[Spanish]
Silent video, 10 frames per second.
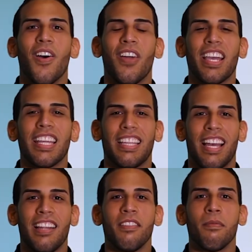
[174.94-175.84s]
Hola, ¿qué
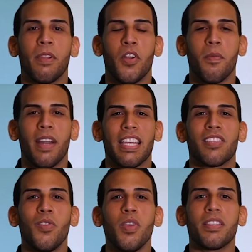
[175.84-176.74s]
tal? Mi nombre
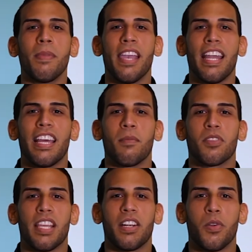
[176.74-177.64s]
es Luis Miguel
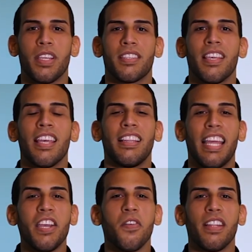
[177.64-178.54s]
Hermosén Ruiz,
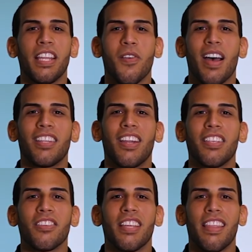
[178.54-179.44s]
tengo 24
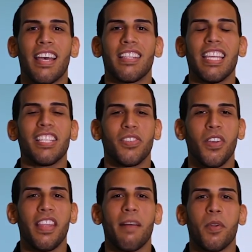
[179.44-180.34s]
años de edad y
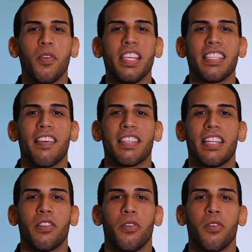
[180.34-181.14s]
soy de la provincia de Santo